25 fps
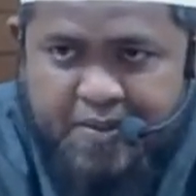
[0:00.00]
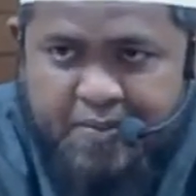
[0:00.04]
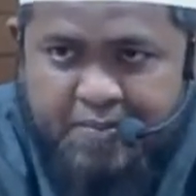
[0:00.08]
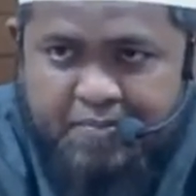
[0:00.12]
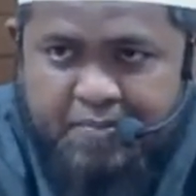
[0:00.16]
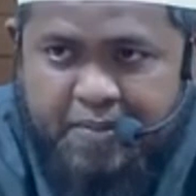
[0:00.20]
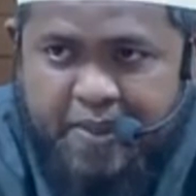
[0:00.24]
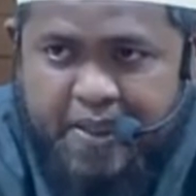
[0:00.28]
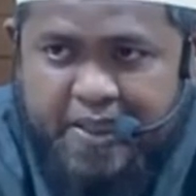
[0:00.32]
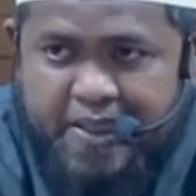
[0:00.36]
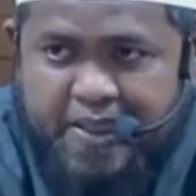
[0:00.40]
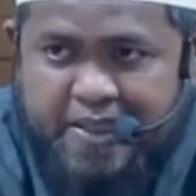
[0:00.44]

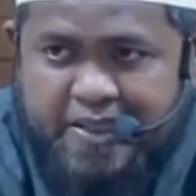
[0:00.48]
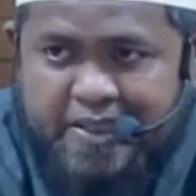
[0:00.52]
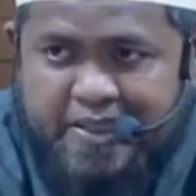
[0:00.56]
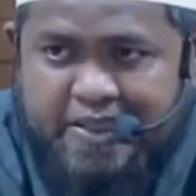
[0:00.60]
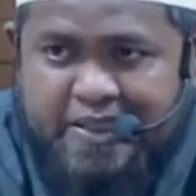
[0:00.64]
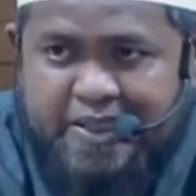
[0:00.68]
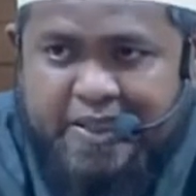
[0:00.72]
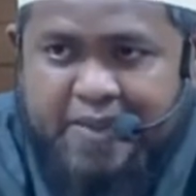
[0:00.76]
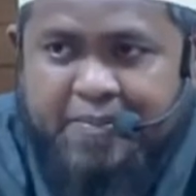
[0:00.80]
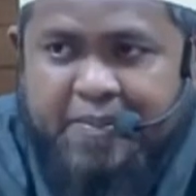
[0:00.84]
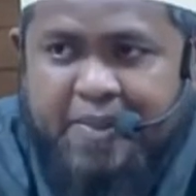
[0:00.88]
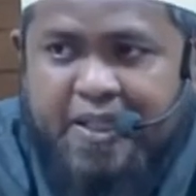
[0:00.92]
Man
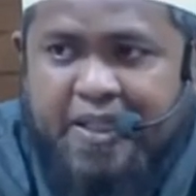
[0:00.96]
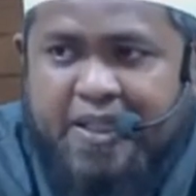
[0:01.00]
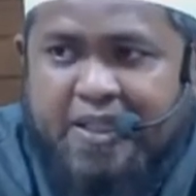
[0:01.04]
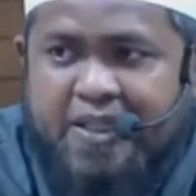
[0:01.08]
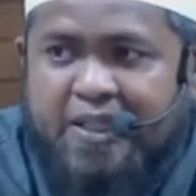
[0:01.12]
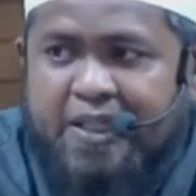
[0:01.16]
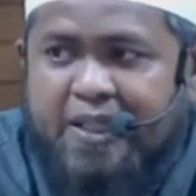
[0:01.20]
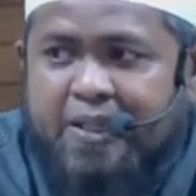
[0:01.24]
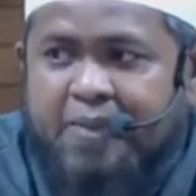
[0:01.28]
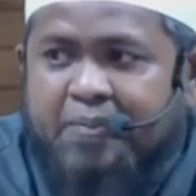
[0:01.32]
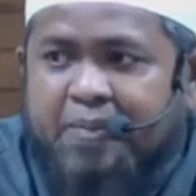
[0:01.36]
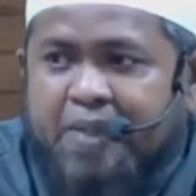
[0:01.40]

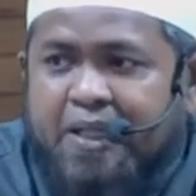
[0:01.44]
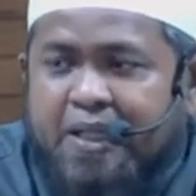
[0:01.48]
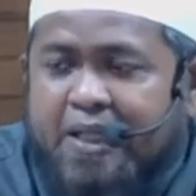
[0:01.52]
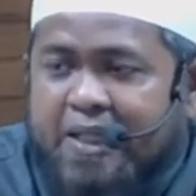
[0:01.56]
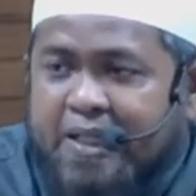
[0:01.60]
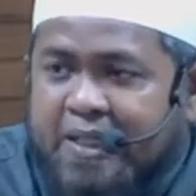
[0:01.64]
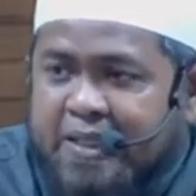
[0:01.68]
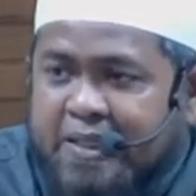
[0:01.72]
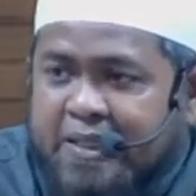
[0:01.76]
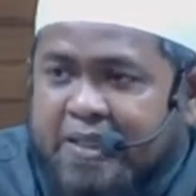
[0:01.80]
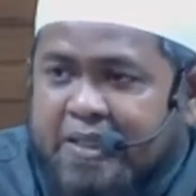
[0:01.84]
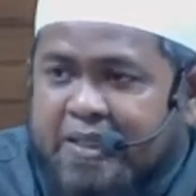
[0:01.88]
amila
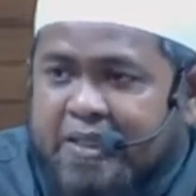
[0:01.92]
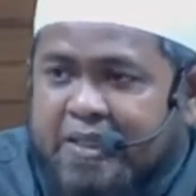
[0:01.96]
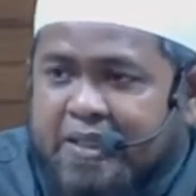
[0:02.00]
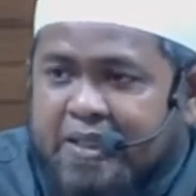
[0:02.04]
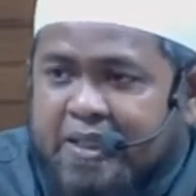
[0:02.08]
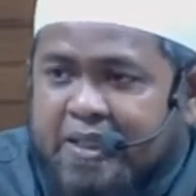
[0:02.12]
amalan